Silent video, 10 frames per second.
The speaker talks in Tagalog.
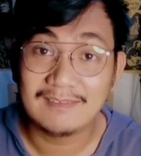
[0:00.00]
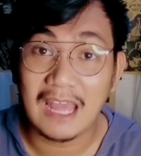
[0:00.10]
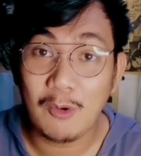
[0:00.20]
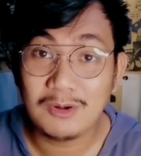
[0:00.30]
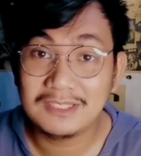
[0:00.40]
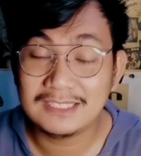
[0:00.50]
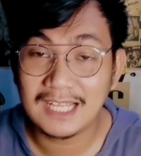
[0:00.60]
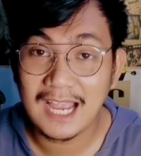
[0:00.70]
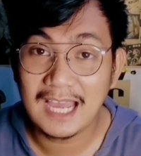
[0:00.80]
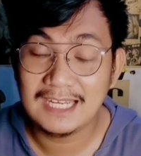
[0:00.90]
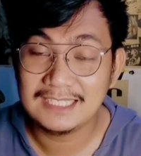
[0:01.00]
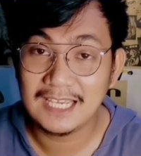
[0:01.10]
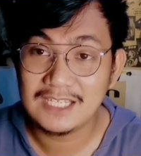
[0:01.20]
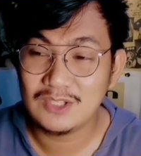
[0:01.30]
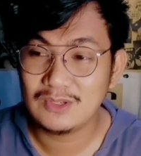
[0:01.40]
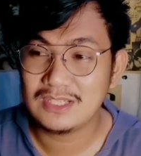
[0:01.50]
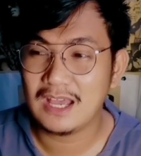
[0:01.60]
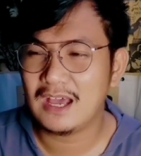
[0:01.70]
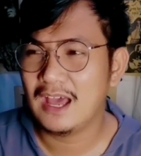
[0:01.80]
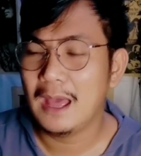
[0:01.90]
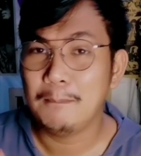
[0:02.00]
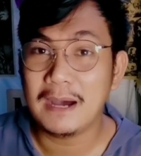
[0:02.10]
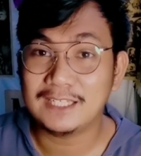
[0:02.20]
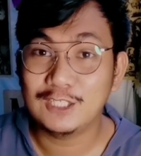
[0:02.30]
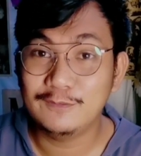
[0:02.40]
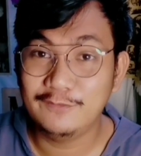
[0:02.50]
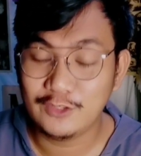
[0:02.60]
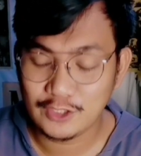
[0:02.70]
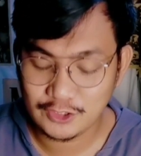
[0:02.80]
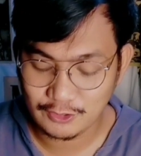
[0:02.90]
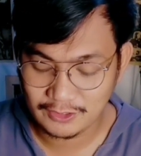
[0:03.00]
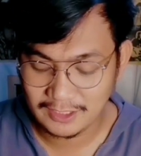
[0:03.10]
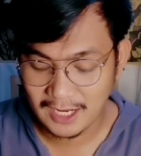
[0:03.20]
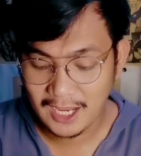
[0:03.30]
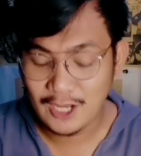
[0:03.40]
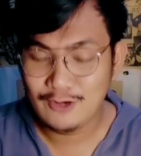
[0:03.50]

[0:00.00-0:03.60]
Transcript: tawag ng tanghalan guys no, sa Battle of Version.